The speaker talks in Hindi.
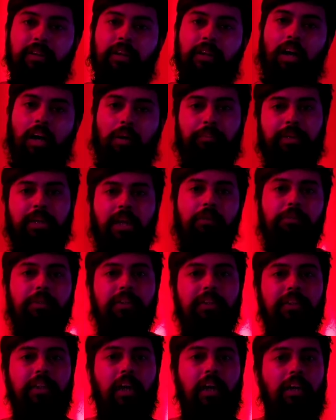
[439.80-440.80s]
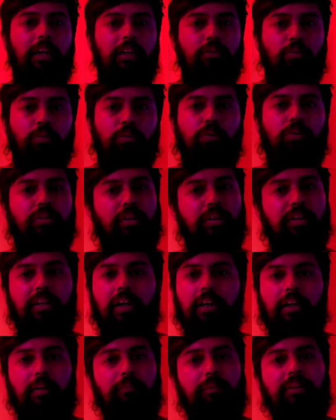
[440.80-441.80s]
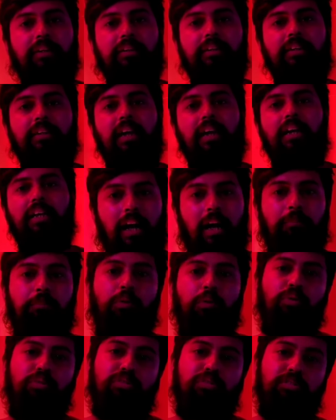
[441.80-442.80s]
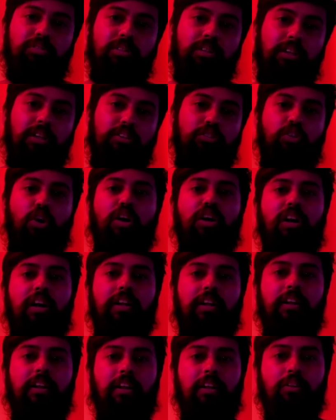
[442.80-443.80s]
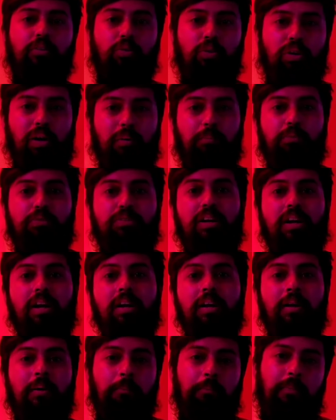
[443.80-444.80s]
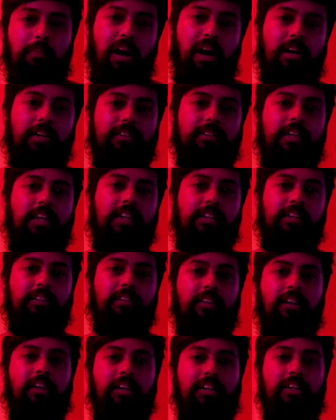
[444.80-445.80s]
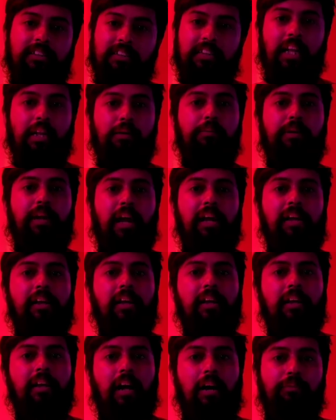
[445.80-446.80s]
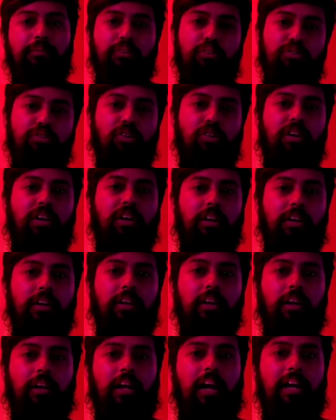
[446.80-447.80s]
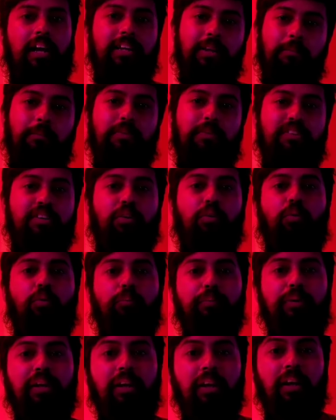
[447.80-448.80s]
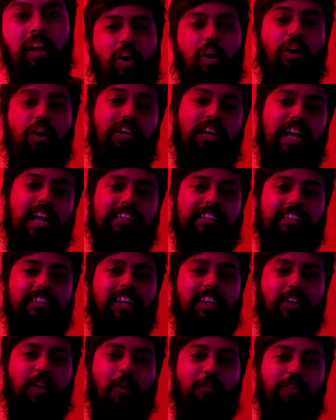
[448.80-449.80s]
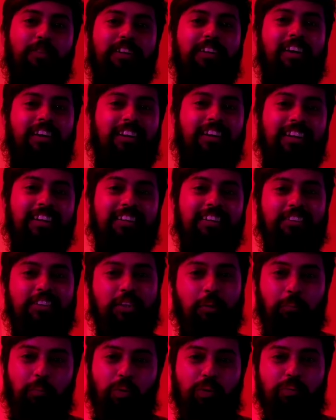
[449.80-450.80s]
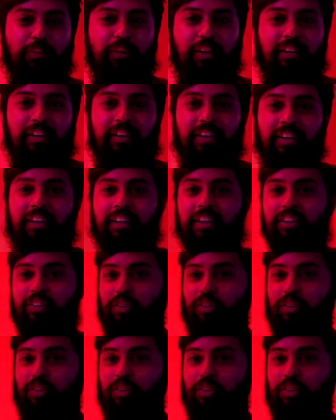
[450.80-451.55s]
मैंने अभी का भी दिखाया दोनों तरीका का मैंने दिखाया आप लोग इंजॉय करिए दुर्गा पूजा माँ हर साल की तरह इस साल भी आई है काफ़ी इन्जॉय करिए खाइए पीजिए घूमिए और लाइक शेयर कमेंट करके सपोर्ट भी करिए